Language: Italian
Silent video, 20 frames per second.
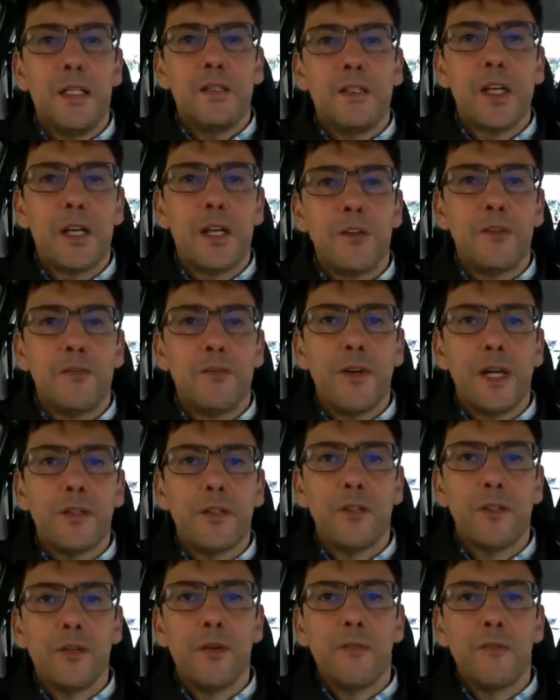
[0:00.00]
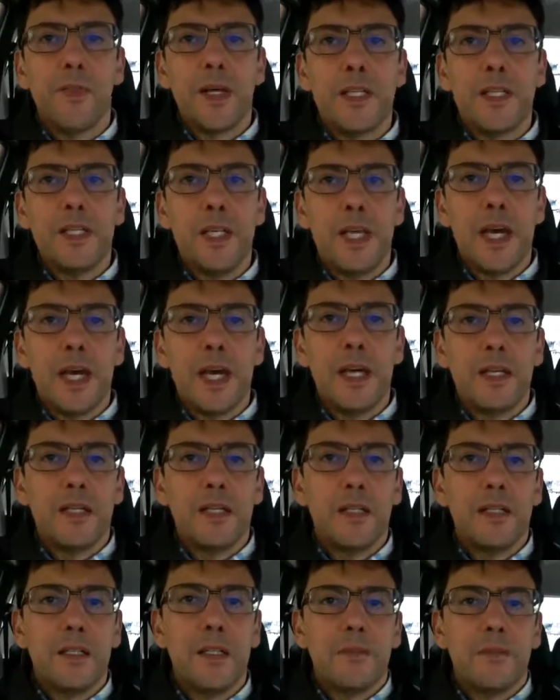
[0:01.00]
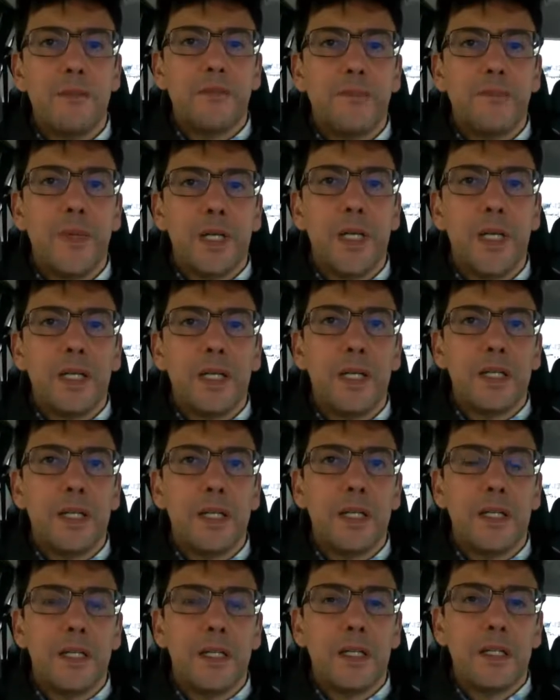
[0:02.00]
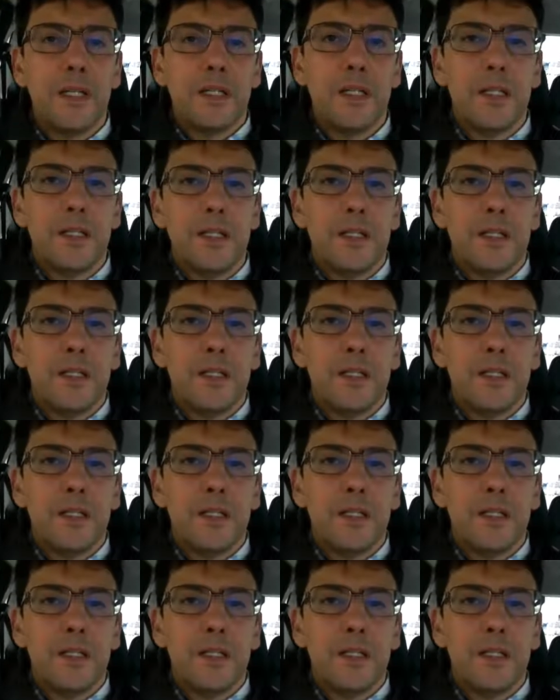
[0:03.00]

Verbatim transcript: ci hanno fatto compagnia per, eh,